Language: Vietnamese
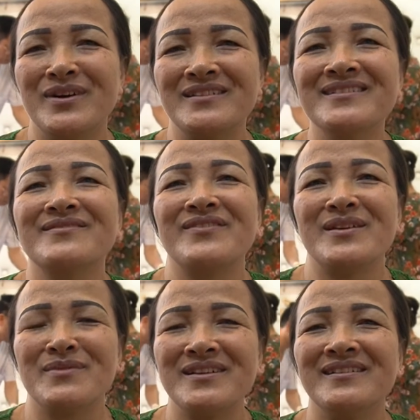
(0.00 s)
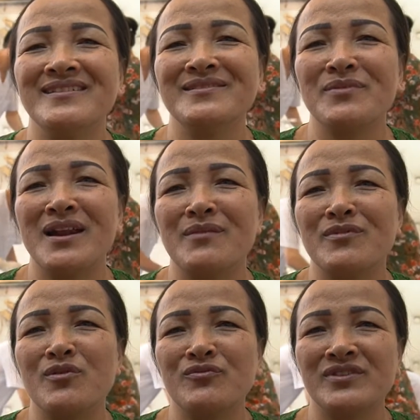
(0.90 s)
mà được về mà đỡ được mà làm
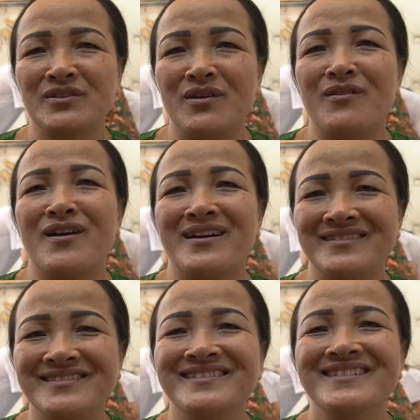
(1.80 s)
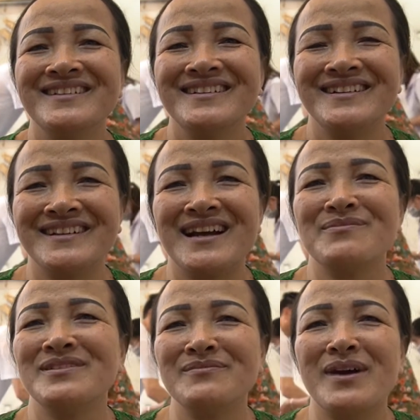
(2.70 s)
công việc đàng hoàng được thì
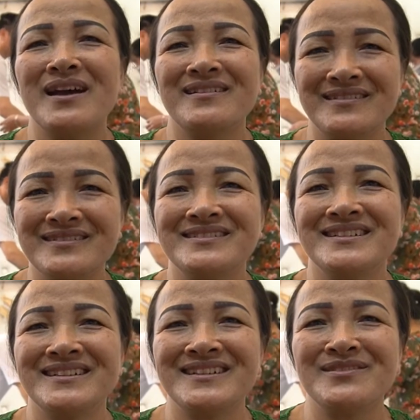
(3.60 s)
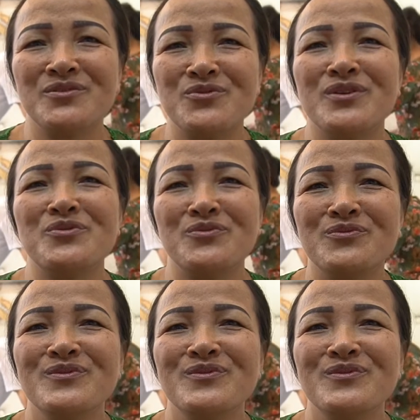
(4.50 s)
cảm ơn bác sĩ Ngô Quang Hùng.